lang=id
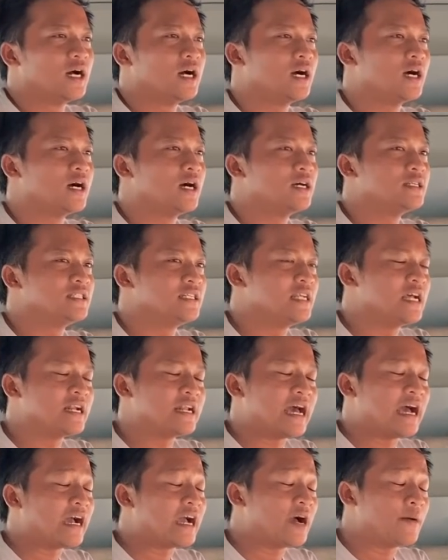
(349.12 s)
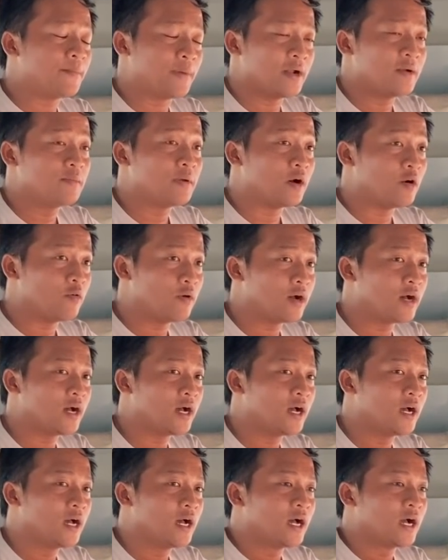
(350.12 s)
eh, sini ada anggapan
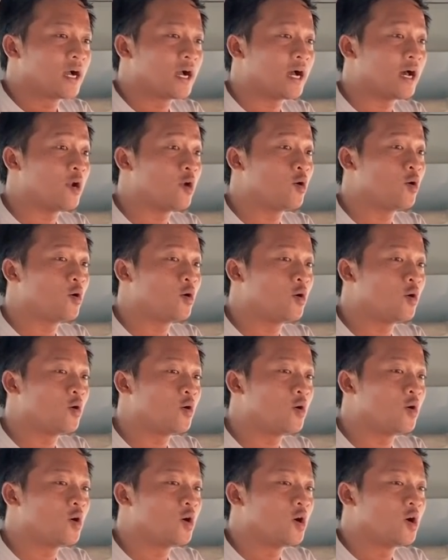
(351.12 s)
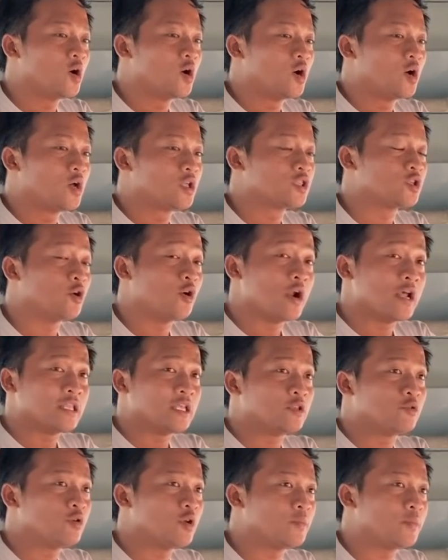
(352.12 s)
bahwa kalau toilet
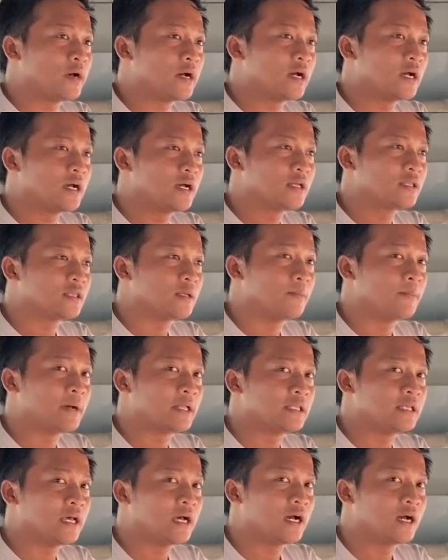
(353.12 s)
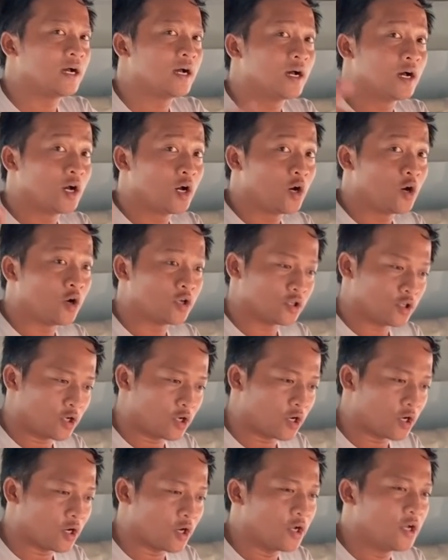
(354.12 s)
itu emang tempat yang
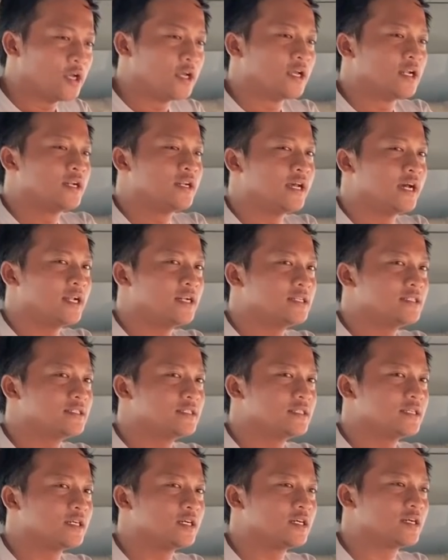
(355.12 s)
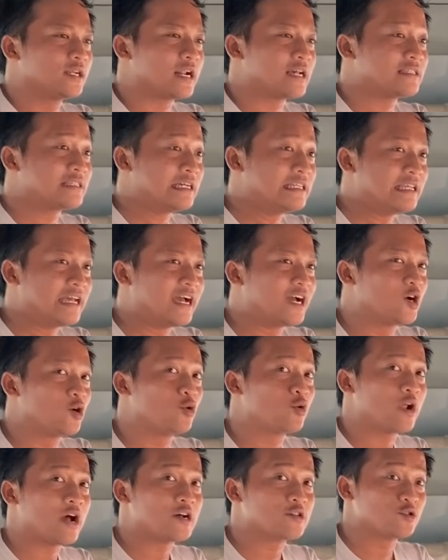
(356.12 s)
kotor dan rasanya
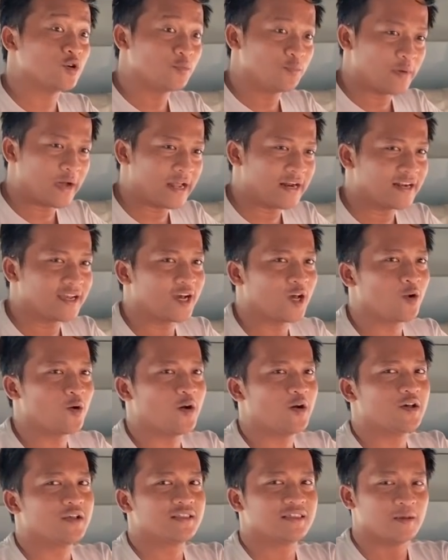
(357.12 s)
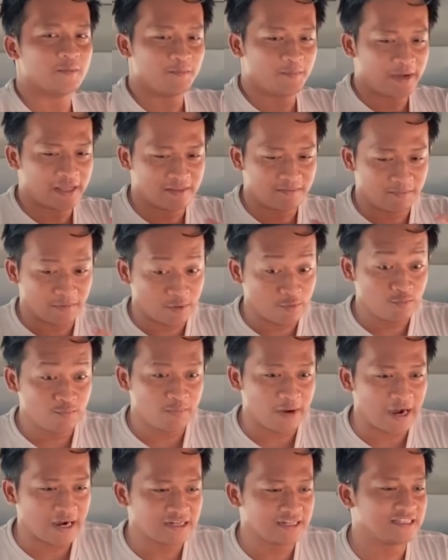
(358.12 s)
kurang sopan kalau tempat
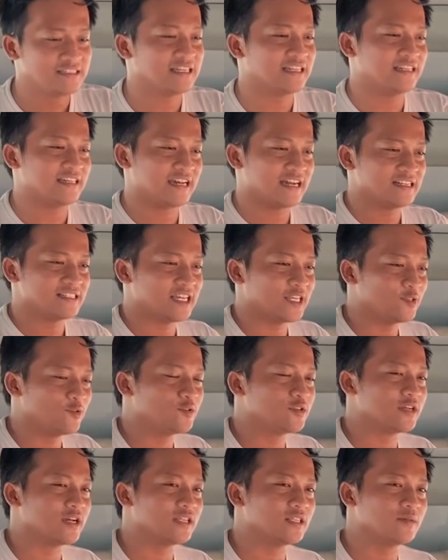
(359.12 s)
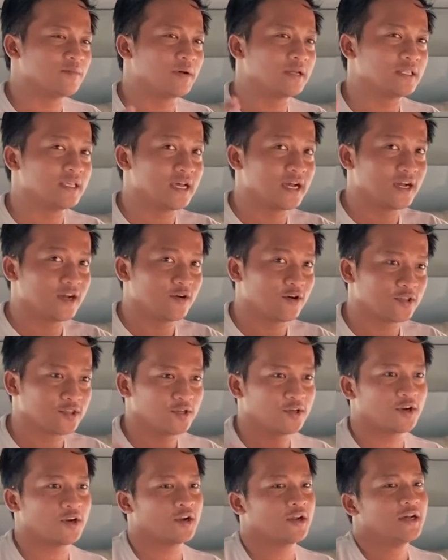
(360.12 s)
penumpang dijadikan satu dengan tempat yang
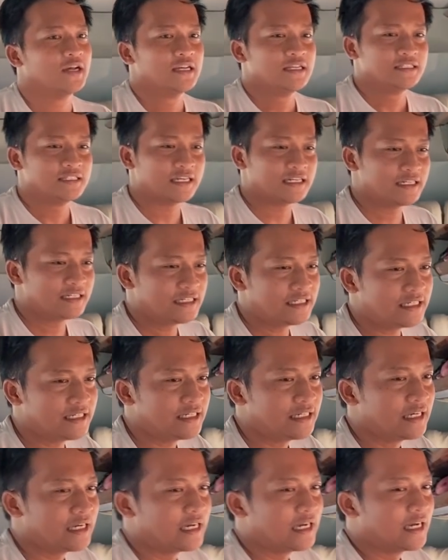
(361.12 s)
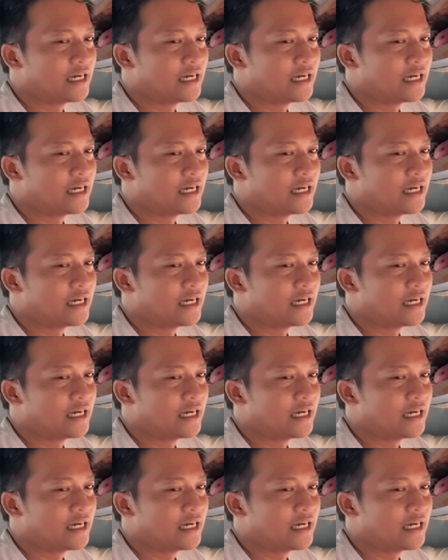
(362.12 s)
kotor. Jadi